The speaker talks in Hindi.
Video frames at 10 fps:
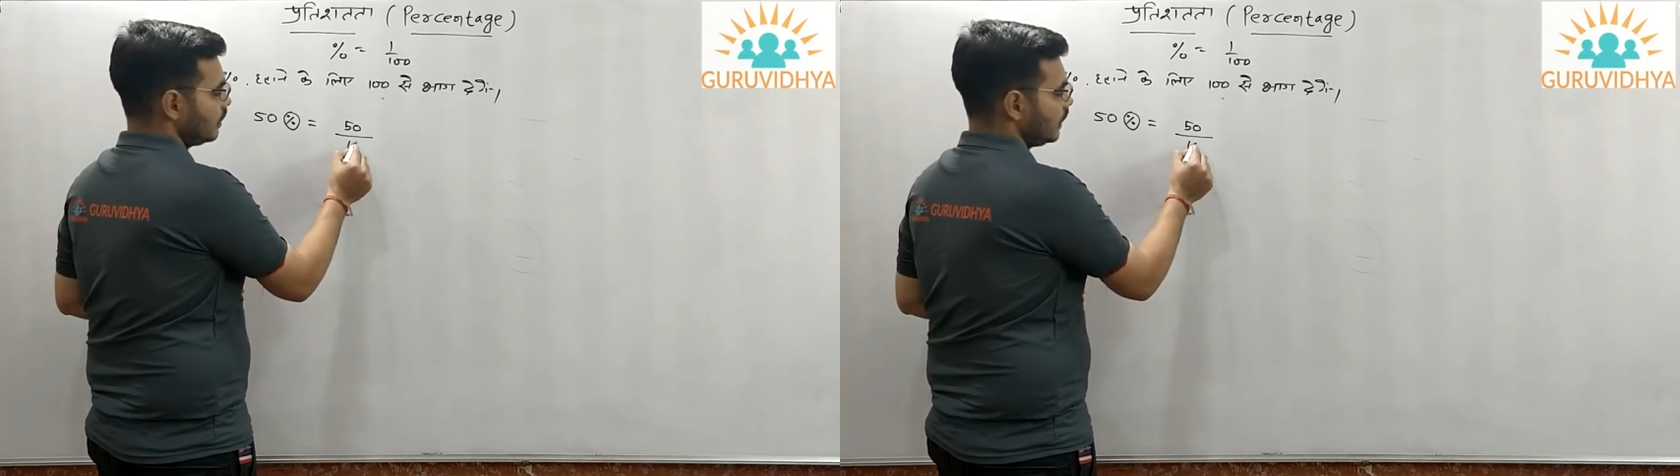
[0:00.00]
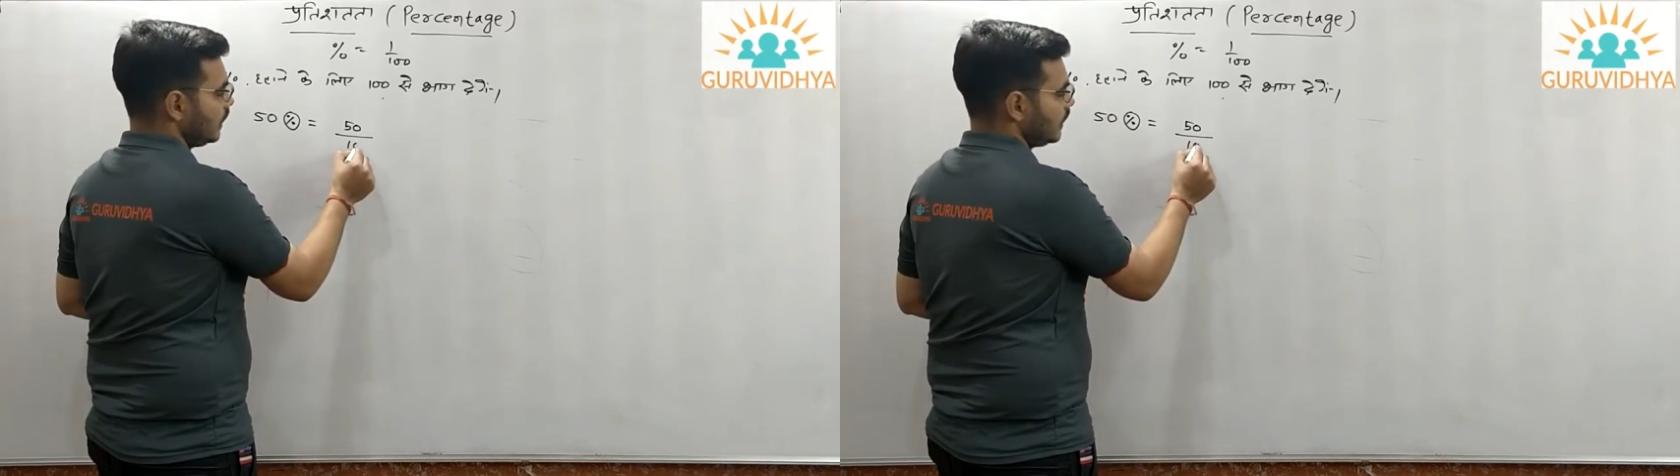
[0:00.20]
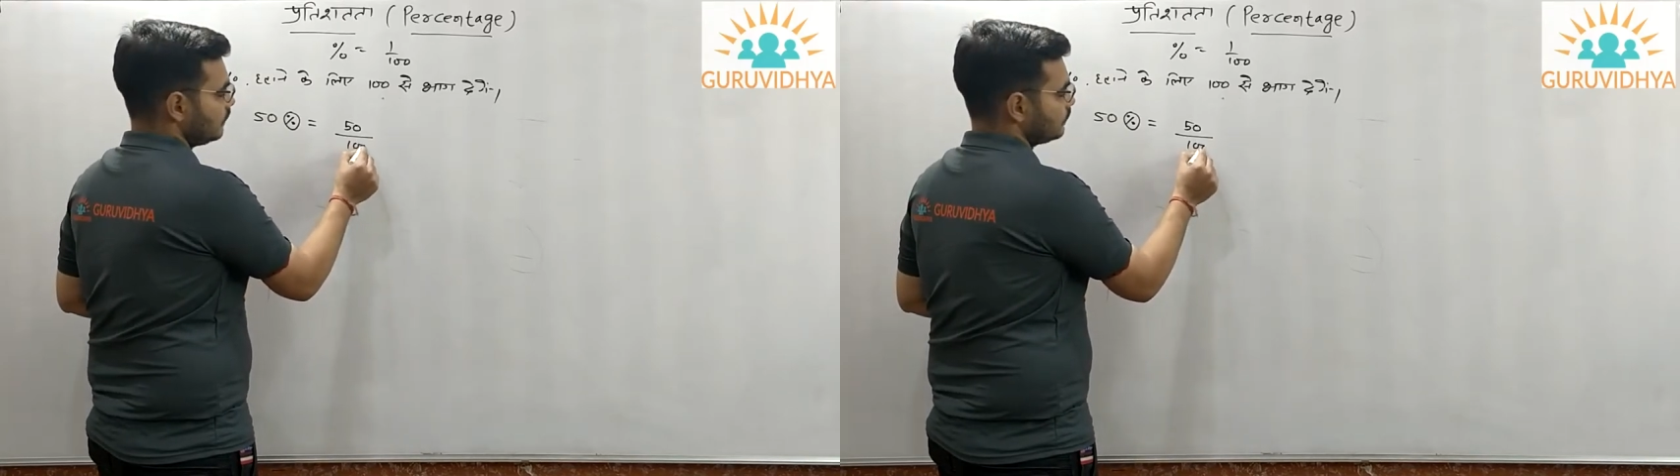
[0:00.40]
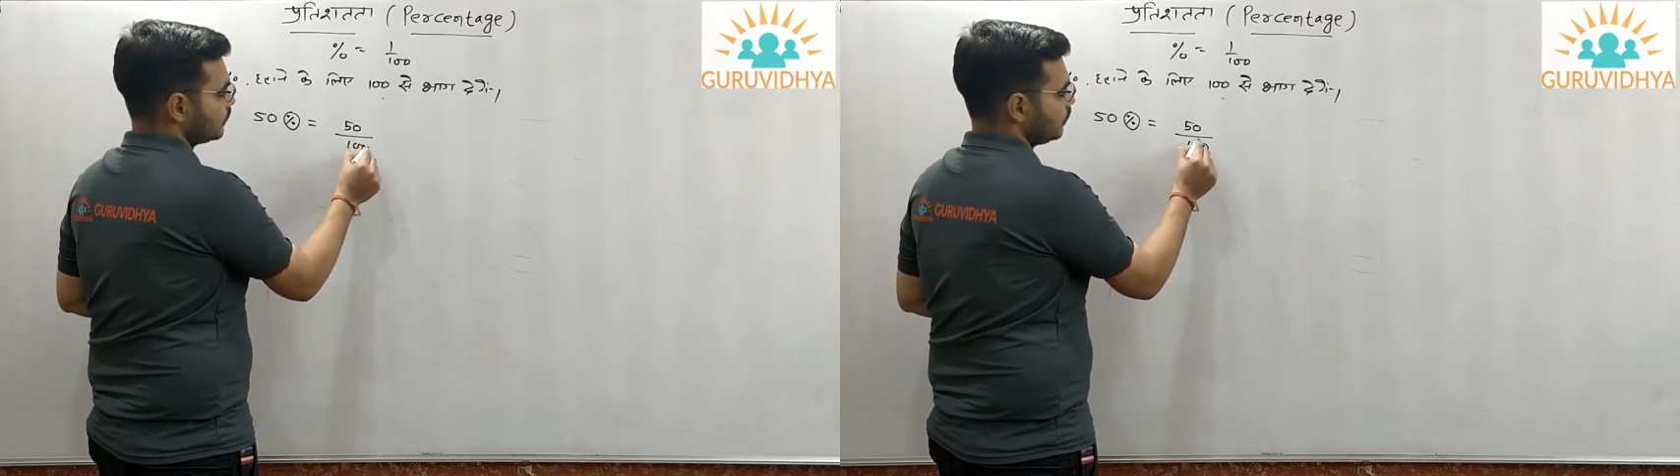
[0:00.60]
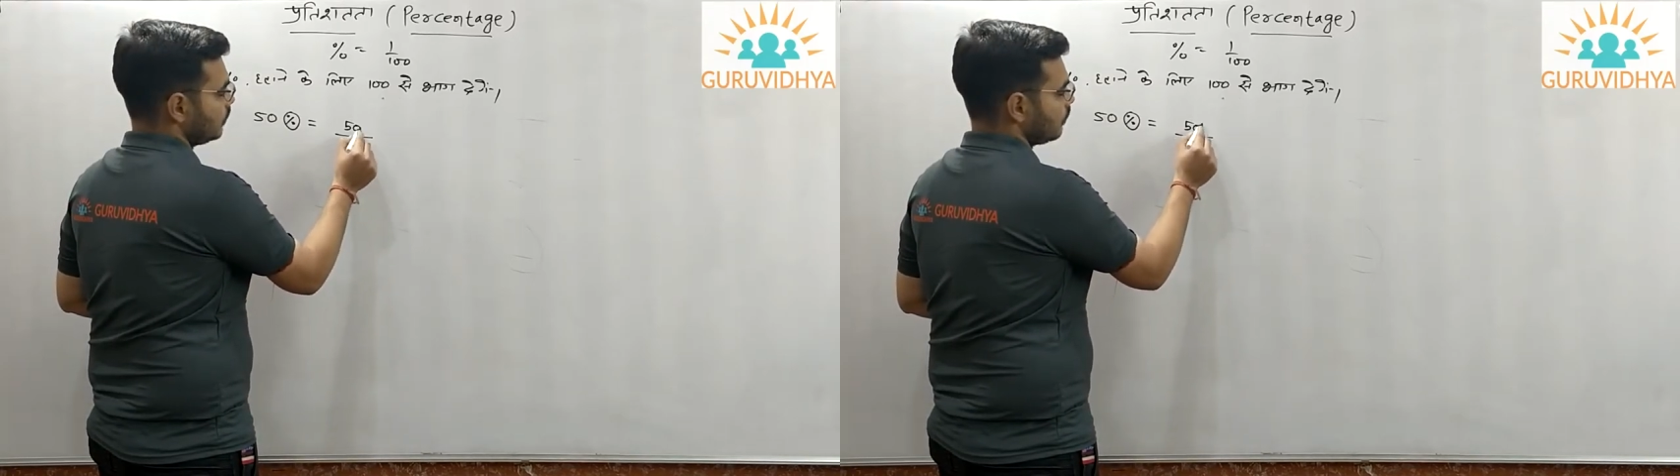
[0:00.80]
ठीक है
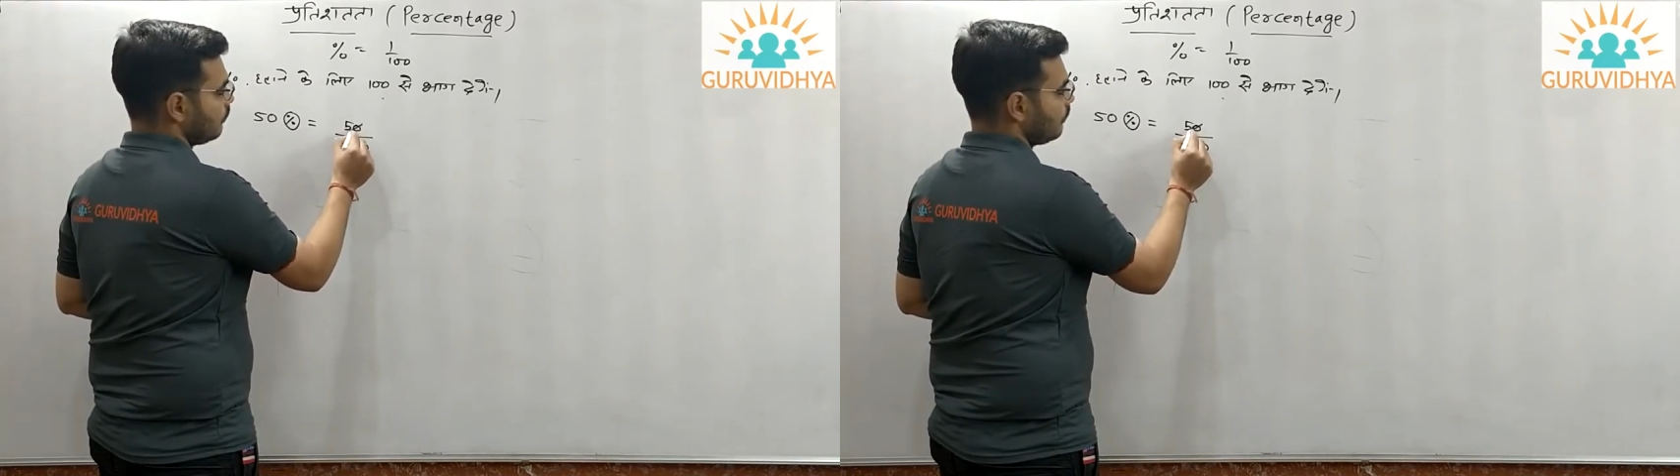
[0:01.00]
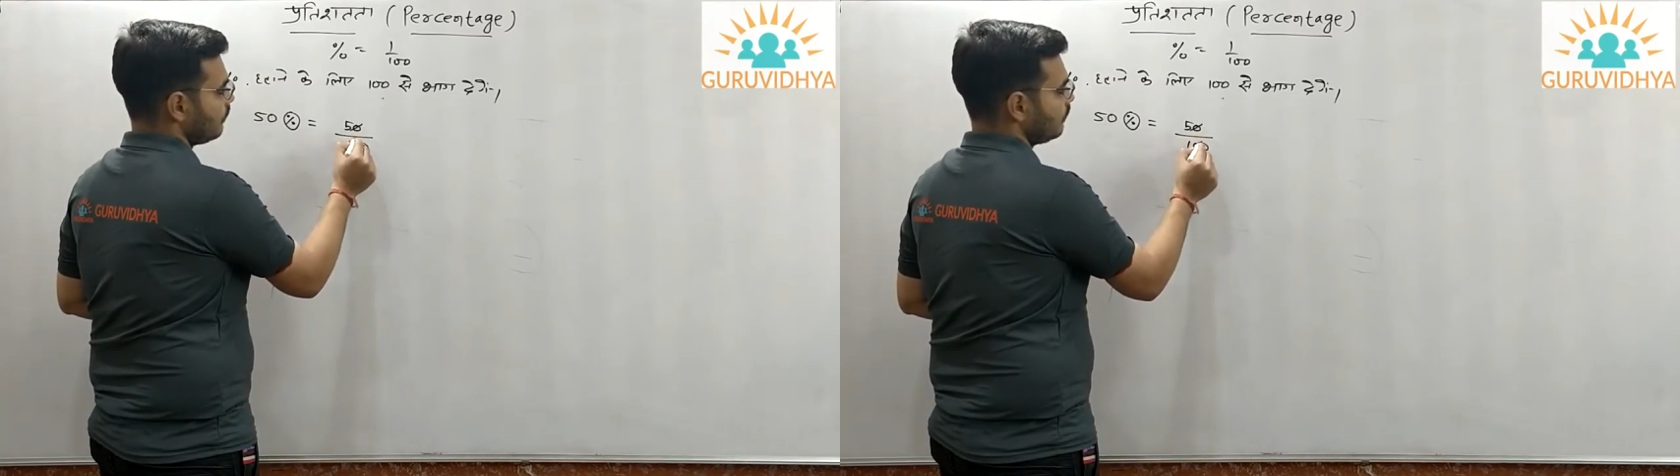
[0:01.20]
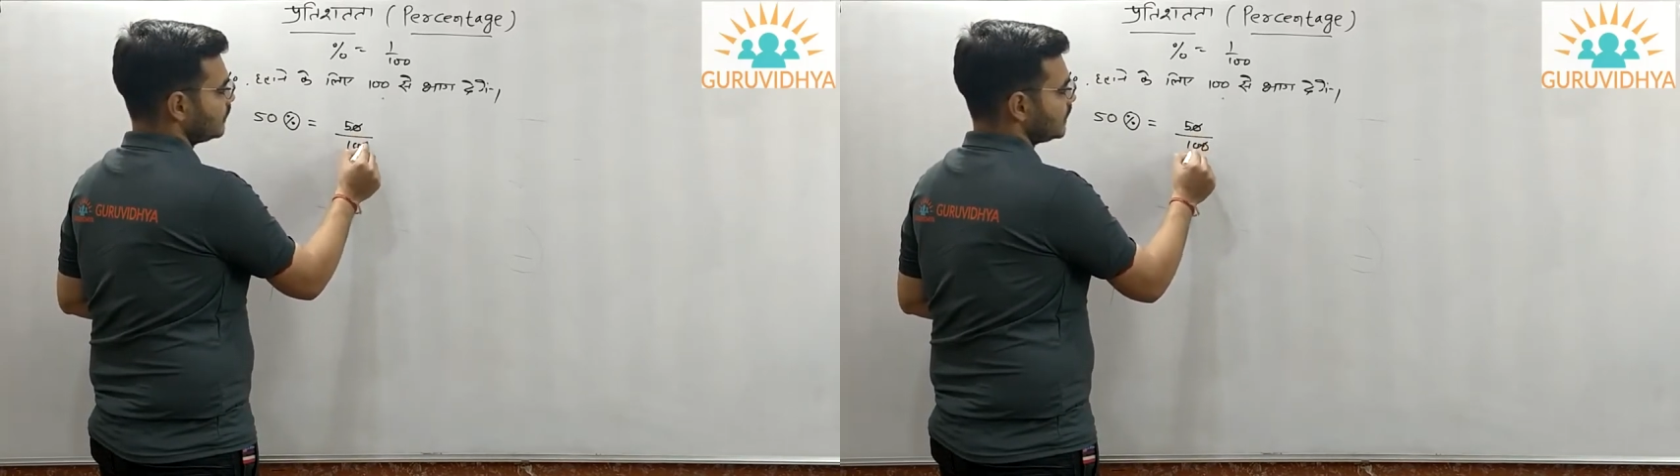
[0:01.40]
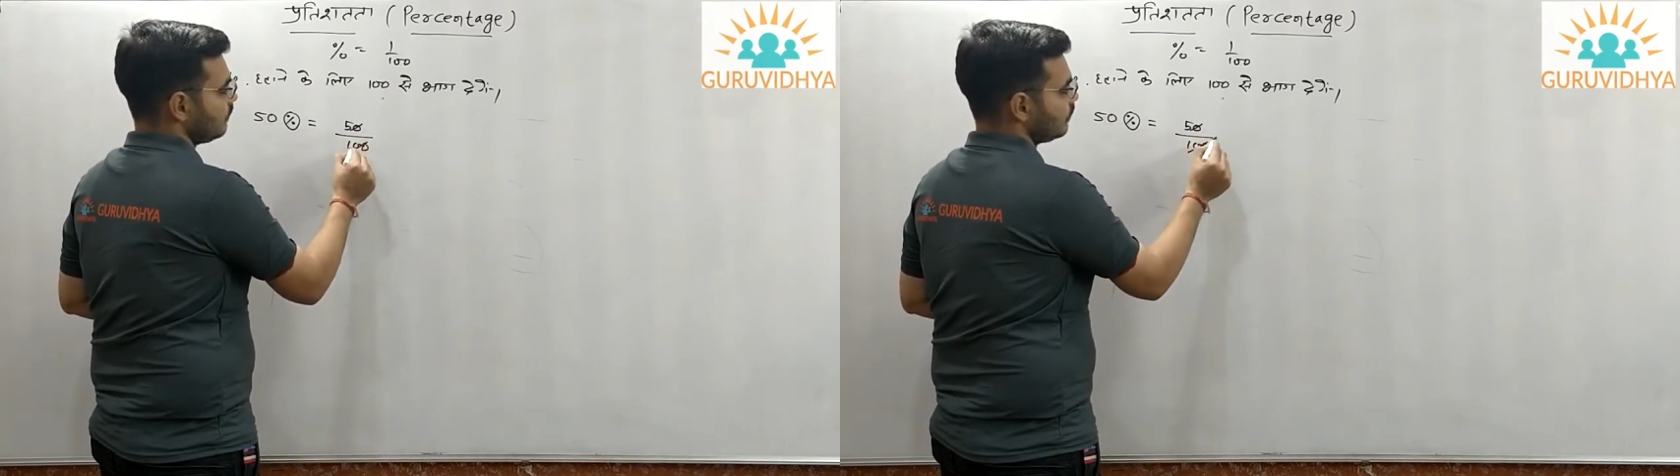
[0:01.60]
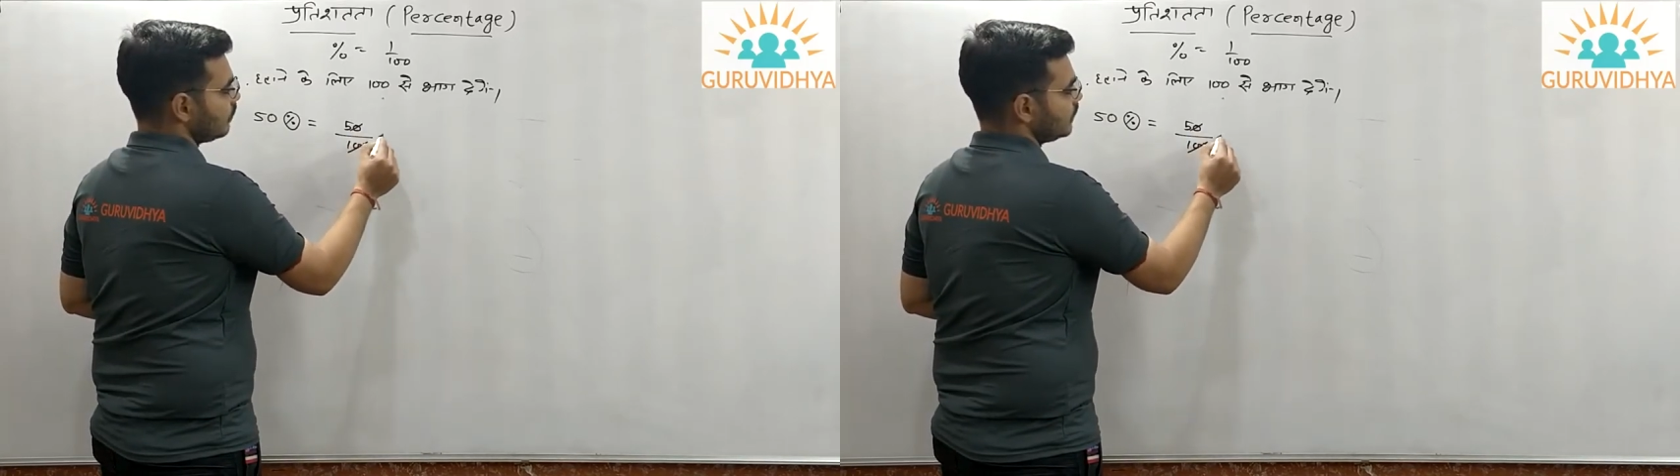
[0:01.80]
तो देखो फिफ्टी वन जाए